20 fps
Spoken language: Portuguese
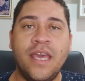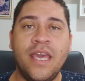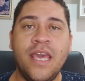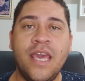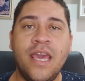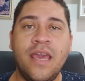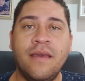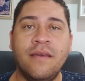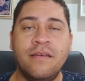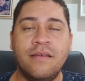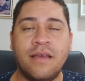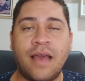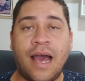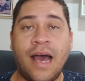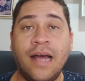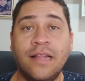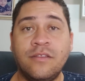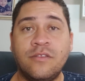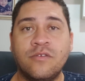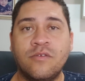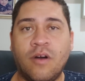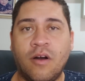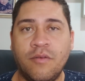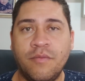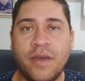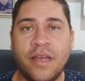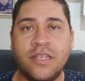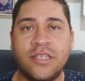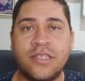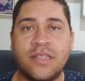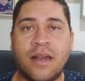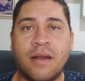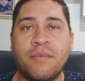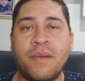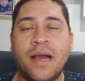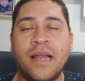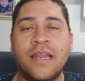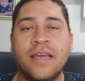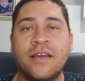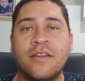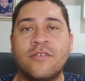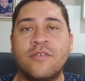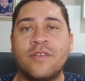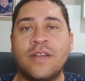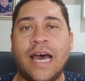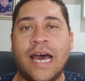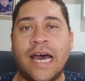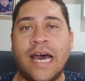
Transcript: E atualmente trabalhando na